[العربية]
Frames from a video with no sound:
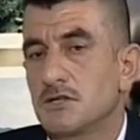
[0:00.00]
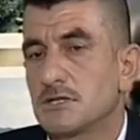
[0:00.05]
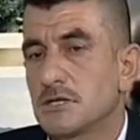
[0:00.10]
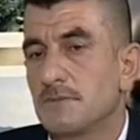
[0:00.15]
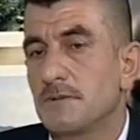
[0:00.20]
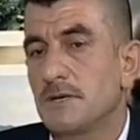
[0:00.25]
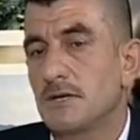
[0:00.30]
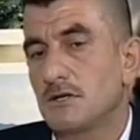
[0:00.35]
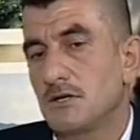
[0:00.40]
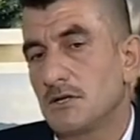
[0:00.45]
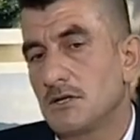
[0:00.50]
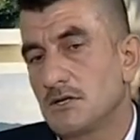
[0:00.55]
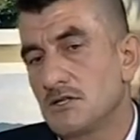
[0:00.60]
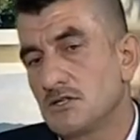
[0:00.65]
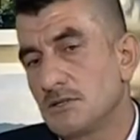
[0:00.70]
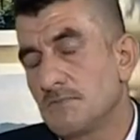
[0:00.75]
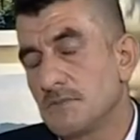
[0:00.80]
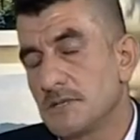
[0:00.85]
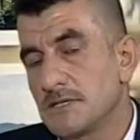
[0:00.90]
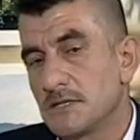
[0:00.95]
طبيعي نحن
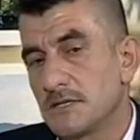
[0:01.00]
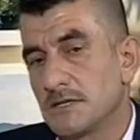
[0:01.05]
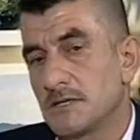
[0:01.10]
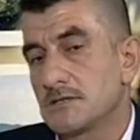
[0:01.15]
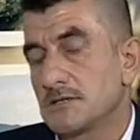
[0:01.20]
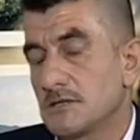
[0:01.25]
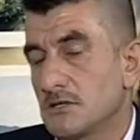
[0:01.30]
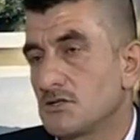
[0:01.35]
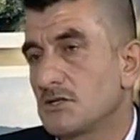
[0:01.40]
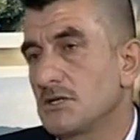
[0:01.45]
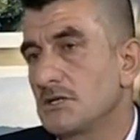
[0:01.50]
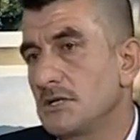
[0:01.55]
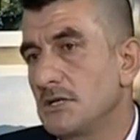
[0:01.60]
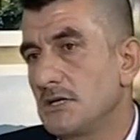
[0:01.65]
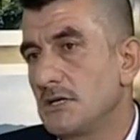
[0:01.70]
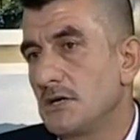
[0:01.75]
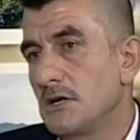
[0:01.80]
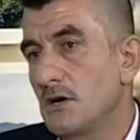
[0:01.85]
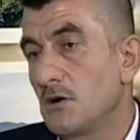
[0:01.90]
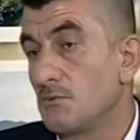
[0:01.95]
نجيب مثلا قصه
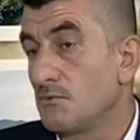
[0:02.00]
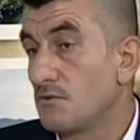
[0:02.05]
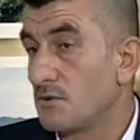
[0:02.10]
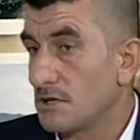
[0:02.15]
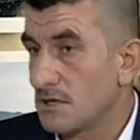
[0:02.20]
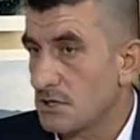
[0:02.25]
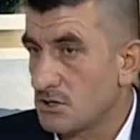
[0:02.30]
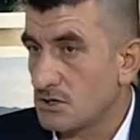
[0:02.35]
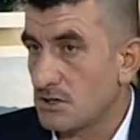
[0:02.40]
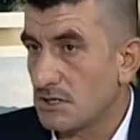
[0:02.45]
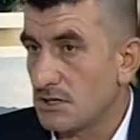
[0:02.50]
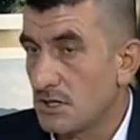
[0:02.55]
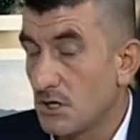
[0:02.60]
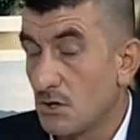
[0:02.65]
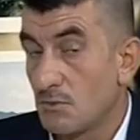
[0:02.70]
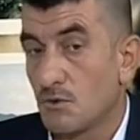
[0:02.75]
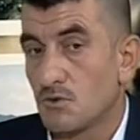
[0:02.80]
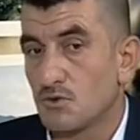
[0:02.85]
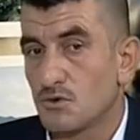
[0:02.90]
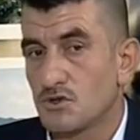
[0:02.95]
جديده او فكره جديده او
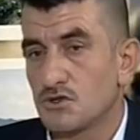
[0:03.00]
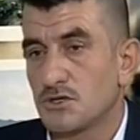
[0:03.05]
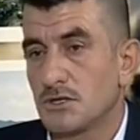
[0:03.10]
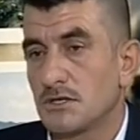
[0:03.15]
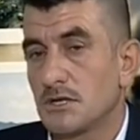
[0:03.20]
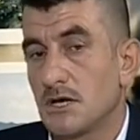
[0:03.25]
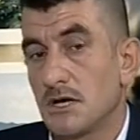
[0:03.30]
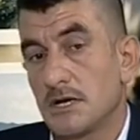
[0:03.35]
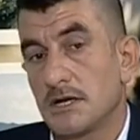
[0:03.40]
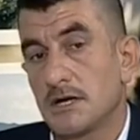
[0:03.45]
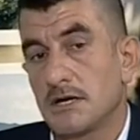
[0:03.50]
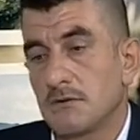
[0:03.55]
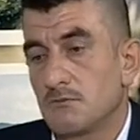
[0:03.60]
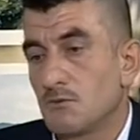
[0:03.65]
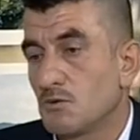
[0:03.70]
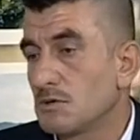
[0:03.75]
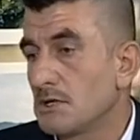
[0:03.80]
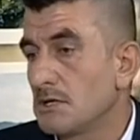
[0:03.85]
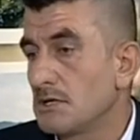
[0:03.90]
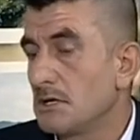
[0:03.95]
موضوع جديد احيانا
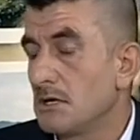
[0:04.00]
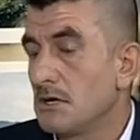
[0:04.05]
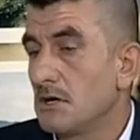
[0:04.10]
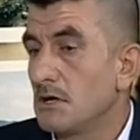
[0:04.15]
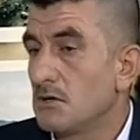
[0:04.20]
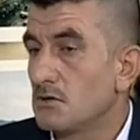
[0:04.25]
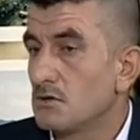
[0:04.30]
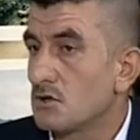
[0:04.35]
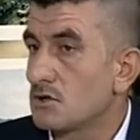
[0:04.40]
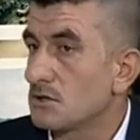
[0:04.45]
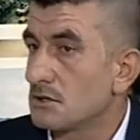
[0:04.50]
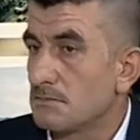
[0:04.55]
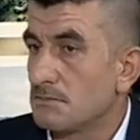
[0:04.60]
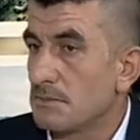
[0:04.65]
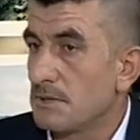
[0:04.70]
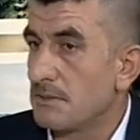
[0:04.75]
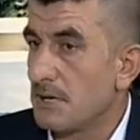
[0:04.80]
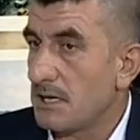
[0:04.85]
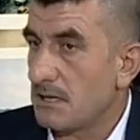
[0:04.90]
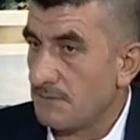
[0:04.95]
ممكن تخطر
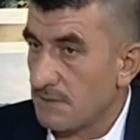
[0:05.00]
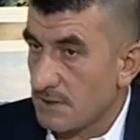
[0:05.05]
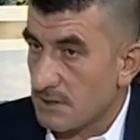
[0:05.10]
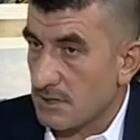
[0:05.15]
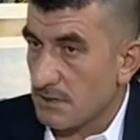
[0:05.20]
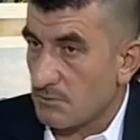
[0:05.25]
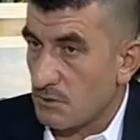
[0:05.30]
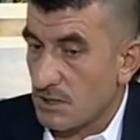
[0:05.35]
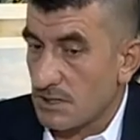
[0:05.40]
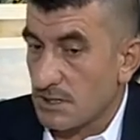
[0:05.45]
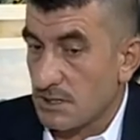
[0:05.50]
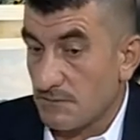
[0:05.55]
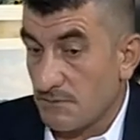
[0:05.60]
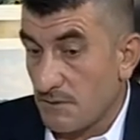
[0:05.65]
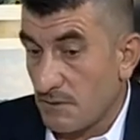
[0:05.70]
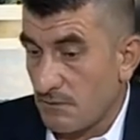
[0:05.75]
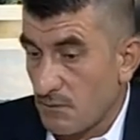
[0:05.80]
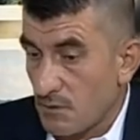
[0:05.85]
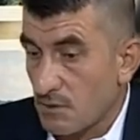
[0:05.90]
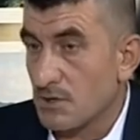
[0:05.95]
ببالي فكره معينه
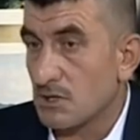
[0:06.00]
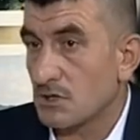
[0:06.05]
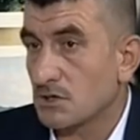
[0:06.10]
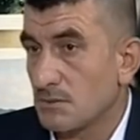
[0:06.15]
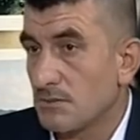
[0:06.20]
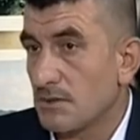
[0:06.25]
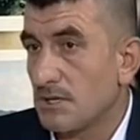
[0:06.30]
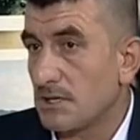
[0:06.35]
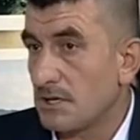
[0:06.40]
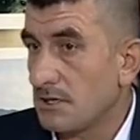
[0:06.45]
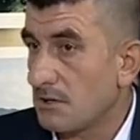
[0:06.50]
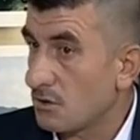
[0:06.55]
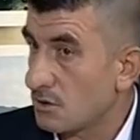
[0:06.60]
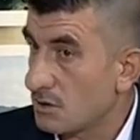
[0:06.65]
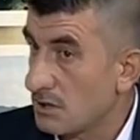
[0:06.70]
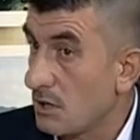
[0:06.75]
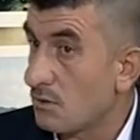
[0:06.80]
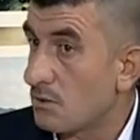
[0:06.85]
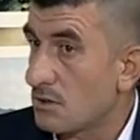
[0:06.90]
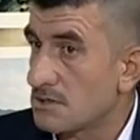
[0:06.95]
ففورا اكتب عليها
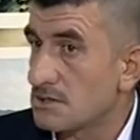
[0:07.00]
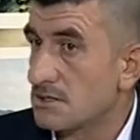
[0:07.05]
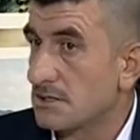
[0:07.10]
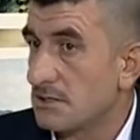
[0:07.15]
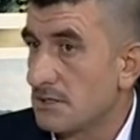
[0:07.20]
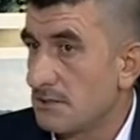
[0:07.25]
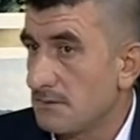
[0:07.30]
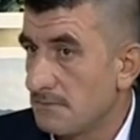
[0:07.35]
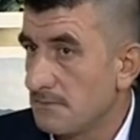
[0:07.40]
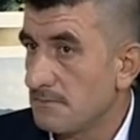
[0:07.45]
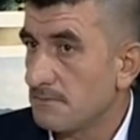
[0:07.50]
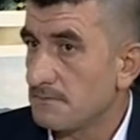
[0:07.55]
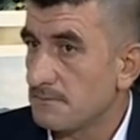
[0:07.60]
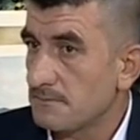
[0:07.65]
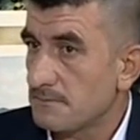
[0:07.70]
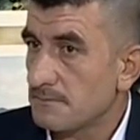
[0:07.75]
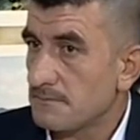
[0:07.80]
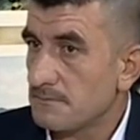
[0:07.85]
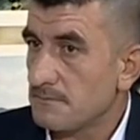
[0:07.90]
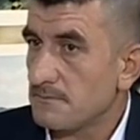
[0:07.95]
اغنيه او قصيده
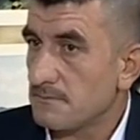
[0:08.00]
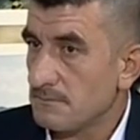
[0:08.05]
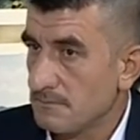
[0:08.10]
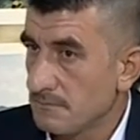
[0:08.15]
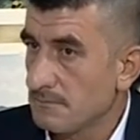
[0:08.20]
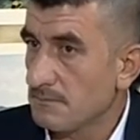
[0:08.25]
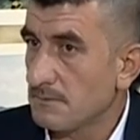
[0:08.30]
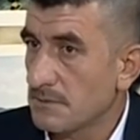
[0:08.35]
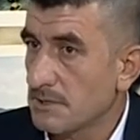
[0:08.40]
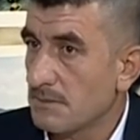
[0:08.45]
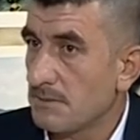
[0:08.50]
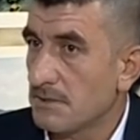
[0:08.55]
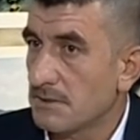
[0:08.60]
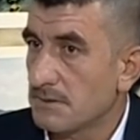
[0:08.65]
طبعا طيب